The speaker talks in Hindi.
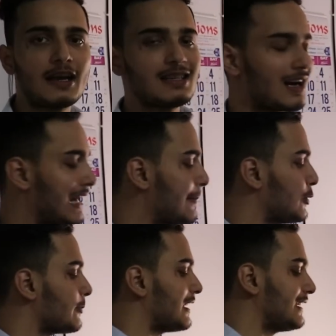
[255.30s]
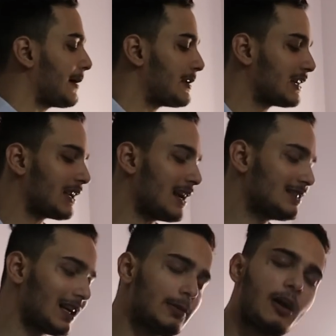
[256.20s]
अगर आप लोग मेरे टेबल के
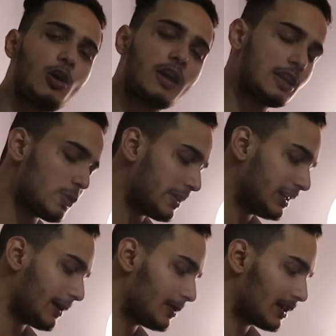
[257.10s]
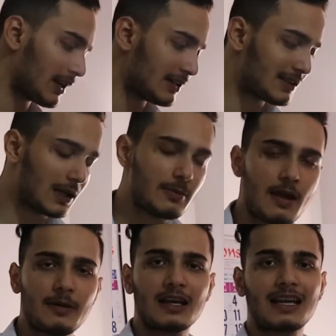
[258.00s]
राइट साइड में आओगे तो मेरे टेबल के राइट साइड
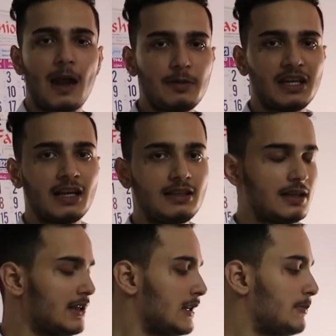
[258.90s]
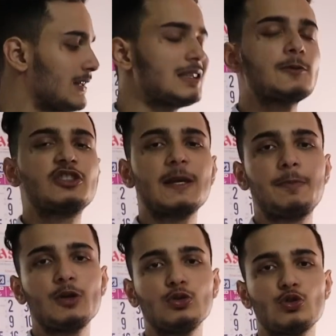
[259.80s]
में है मेरा कैबिनेट मतलब
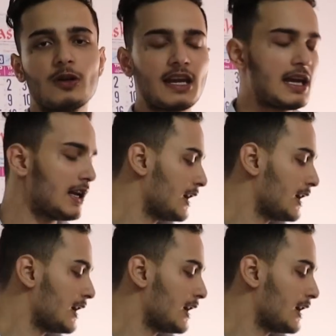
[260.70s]
सीपीयू जो कि